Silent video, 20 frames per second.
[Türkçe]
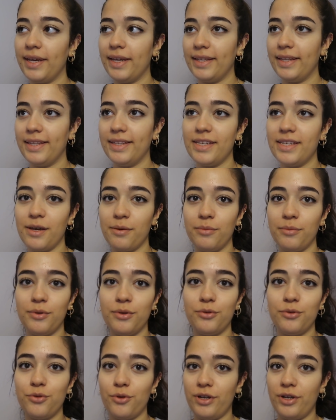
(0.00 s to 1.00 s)

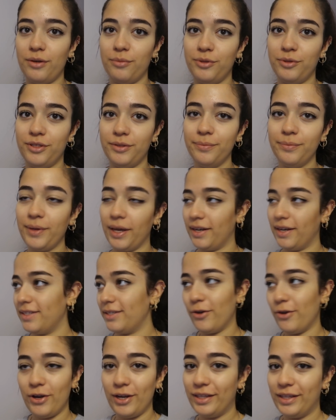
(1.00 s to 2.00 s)
gideceğimi söylemiştim. Yani
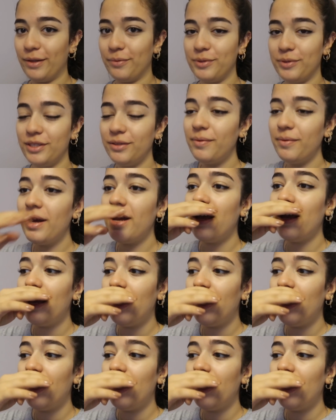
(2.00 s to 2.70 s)
size öyle demiştim.